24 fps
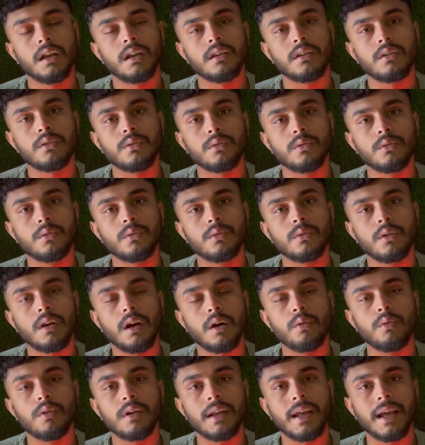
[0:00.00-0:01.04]
तो
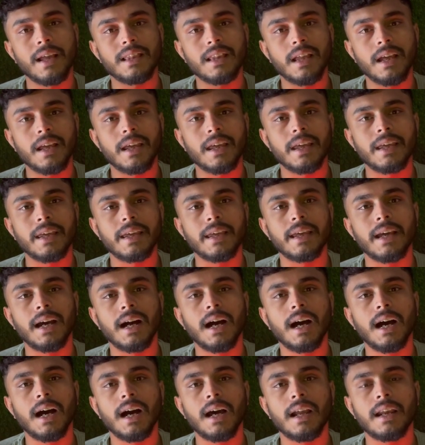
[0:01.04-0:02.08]
राहुल कहता है कि
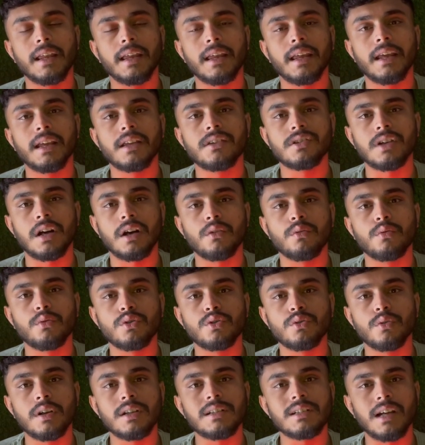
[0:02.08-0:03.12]
यार ये चाकू
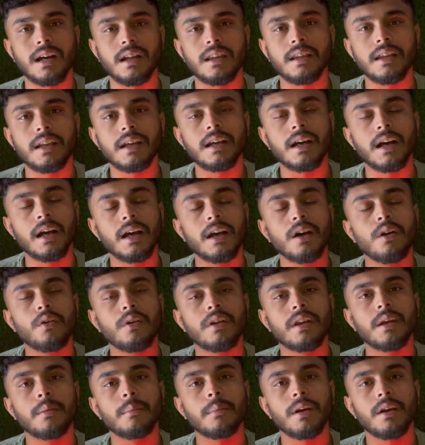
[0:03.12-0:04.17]
जो है चांदी का है और
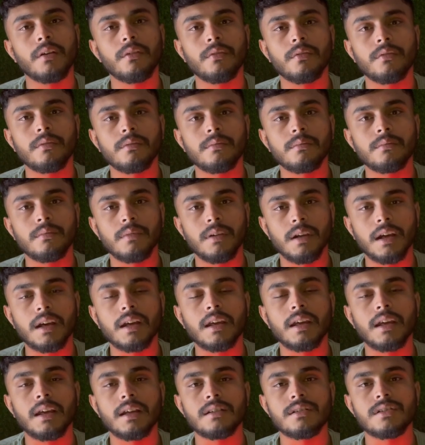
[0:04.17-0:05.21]
ये मेरा
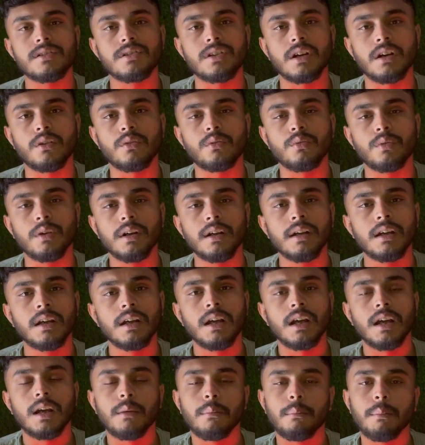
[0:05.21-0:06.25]
लकीस्ट चाकू है
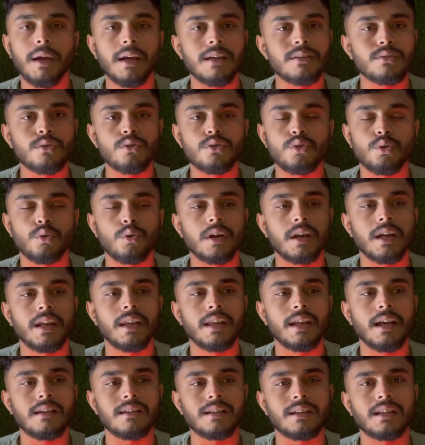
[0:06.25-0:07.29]
मैं इसको छोड़ के
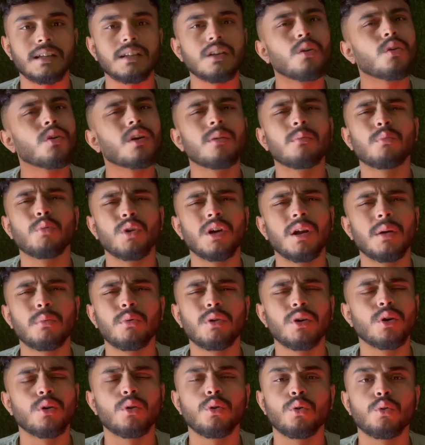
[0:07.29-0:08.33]
नहीं आ सकता था और इन बुढ़ा
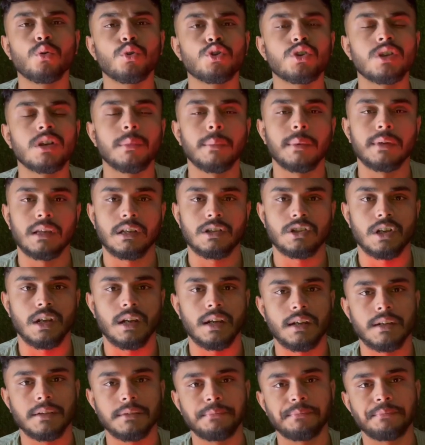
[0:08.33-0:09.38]
बुढ़ियों को कुछ नहीं पता
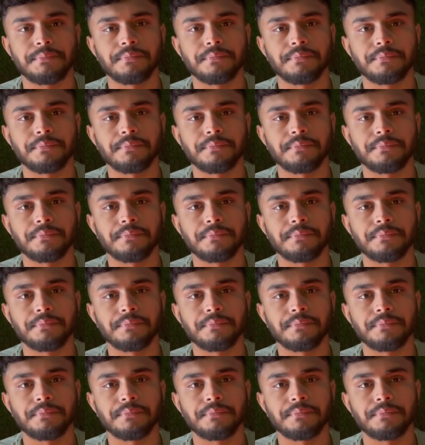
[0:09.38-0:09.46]
चलेगा